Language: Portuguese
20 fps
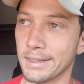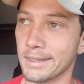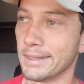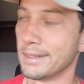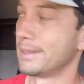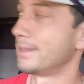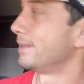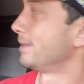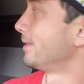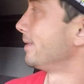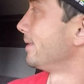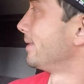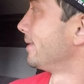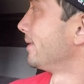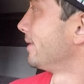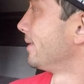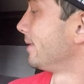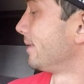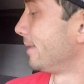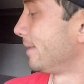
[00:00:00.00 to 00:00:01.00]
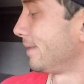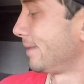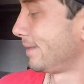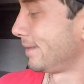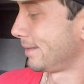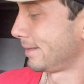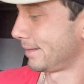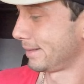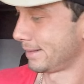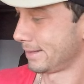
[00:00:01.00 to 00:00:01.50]

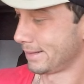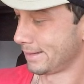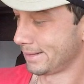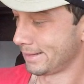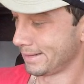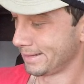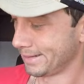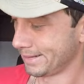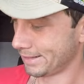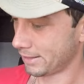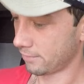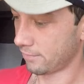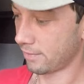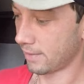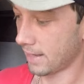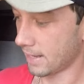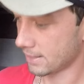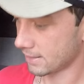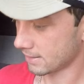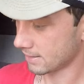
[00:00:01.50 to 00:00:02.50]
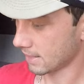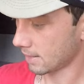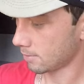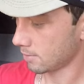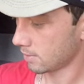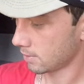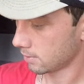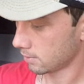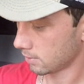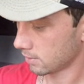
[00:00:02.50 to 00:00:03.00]
de frete,
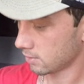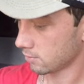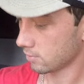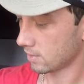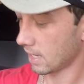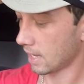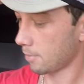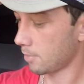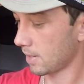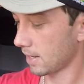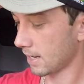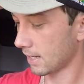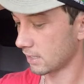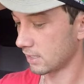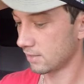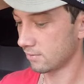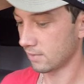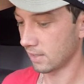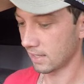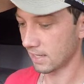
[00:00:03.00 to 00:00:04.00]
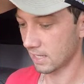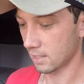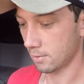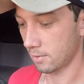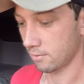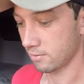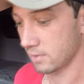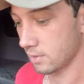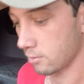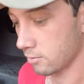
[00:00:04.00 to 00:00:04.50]
sabe? Eles não tem aplicativo nem nada
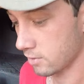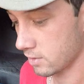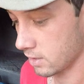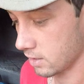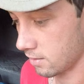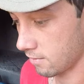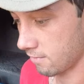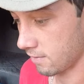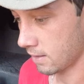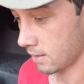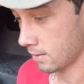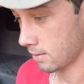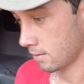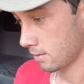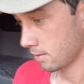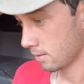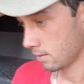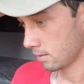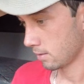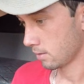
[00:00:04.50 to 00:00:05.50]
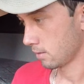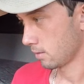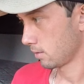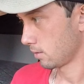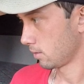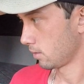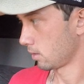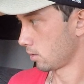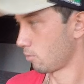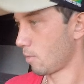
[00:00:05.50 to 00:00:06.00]
para você conseguir ver.
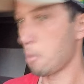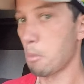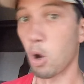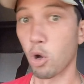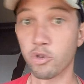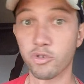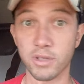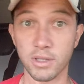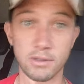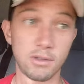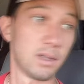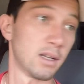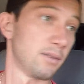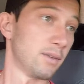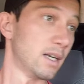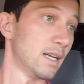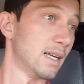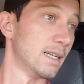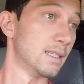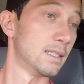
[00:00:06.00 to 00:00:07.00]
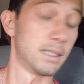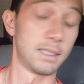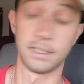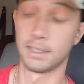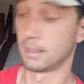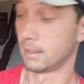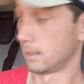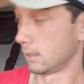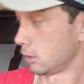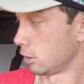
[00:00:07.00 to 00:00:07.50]
Uma bosta isso aí, na verdade.
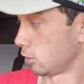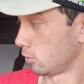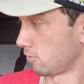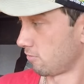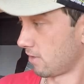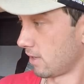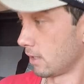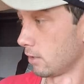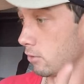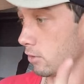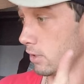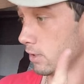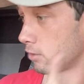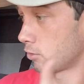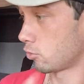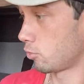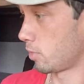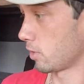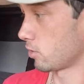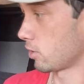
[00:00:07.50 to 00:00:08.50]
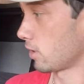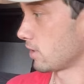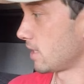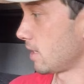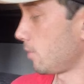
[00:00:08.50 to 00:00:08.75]
Falando nisso, o pessoal